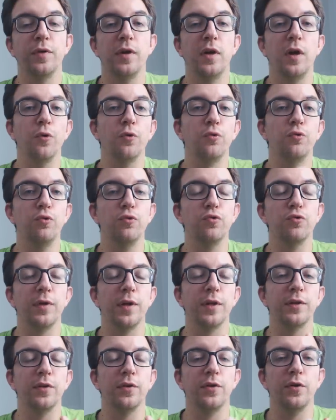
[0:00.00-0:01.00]
on fait de la retouche,
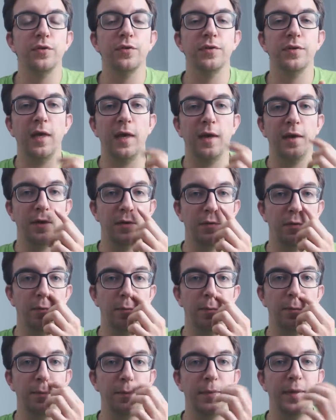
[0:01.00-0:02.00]
on a tendance à
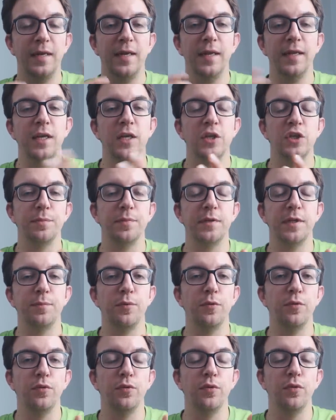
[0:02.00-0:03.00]
mettre la neige un petit
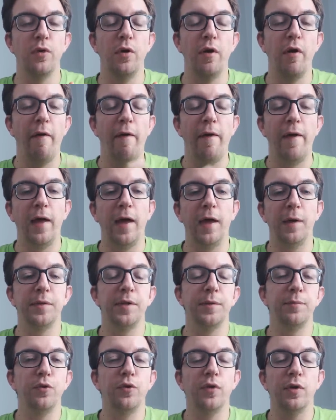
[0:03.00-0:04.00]
peu, un
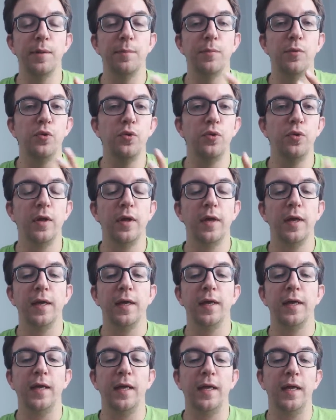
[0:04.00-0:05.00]
petit peu dans les bleus,
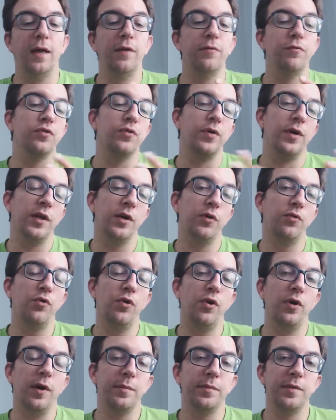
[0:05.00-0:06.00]
et là vous aurez des
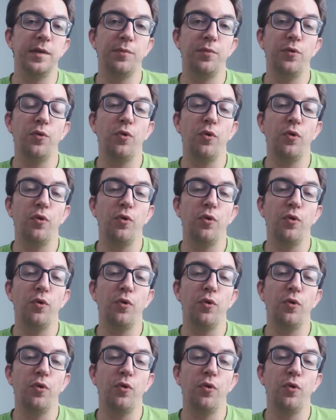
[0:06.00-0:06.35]
couleurs un petit peu